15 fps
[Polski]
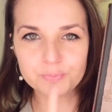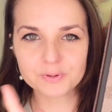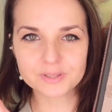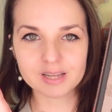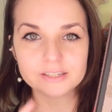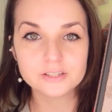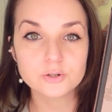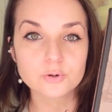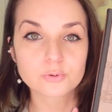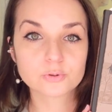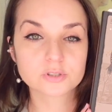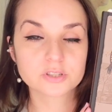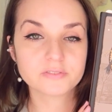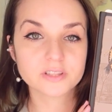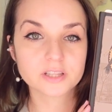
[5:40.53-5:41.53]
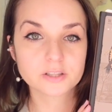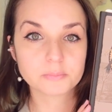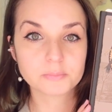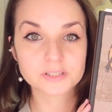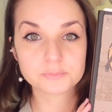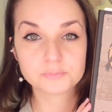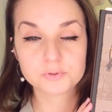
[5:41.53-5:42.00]
Pytanie konkursowe
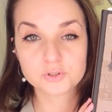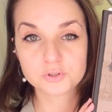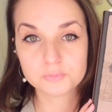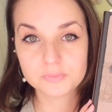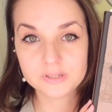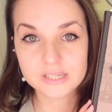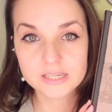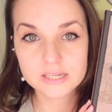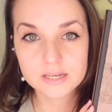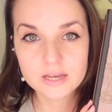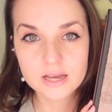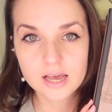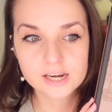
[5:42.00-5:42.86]
natomiast brzmi,